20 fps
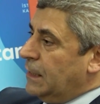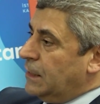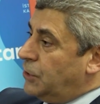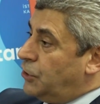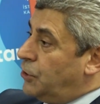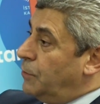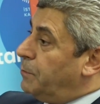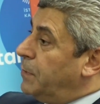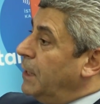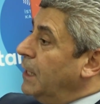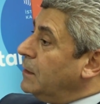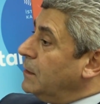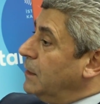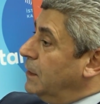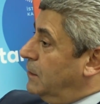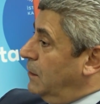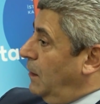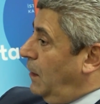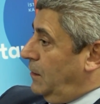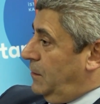Çipler
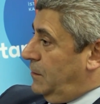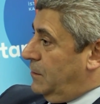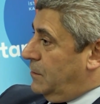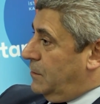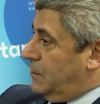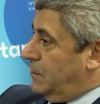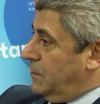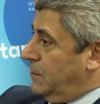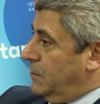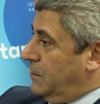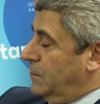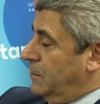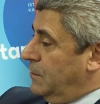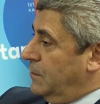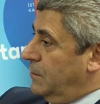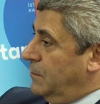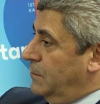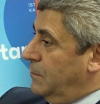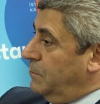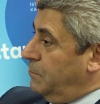ithaldir.
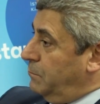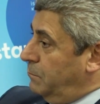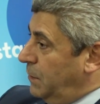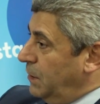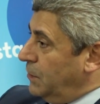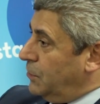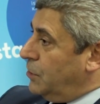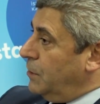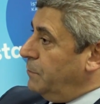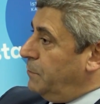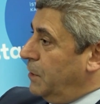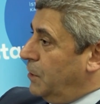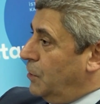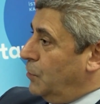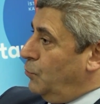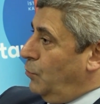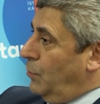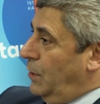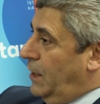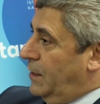Tabii. Bir çip
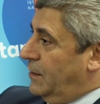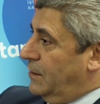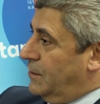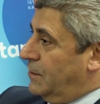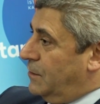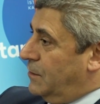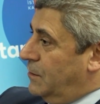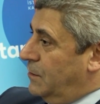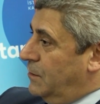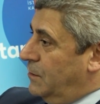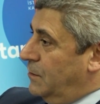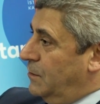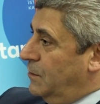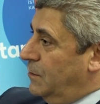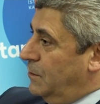2 dolardır.